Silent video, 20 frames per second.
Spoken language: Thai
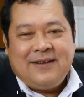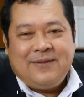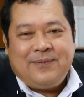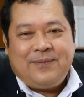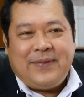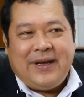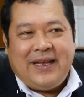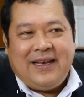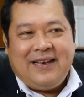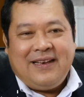
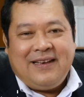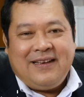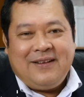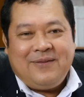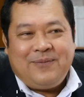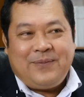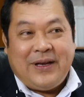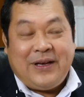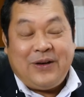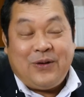เป็น
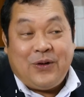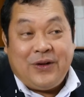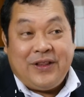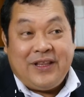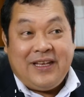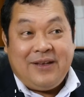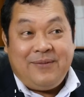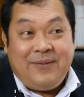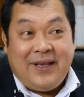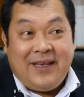เป็นคน
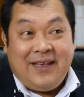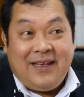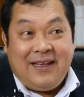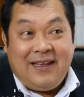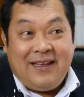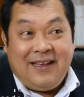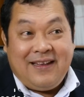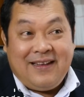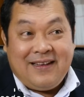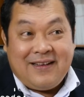ที่มี
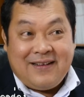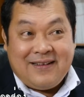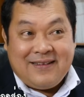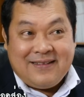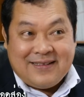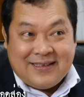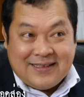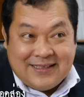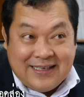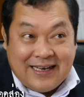
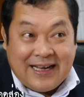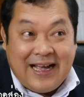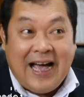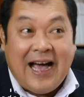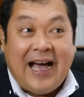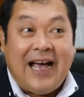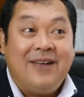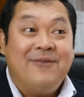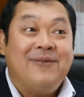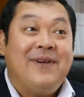เครือ
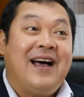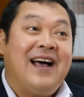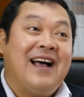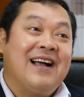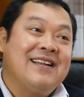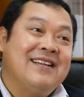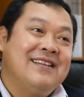ข่ายมาก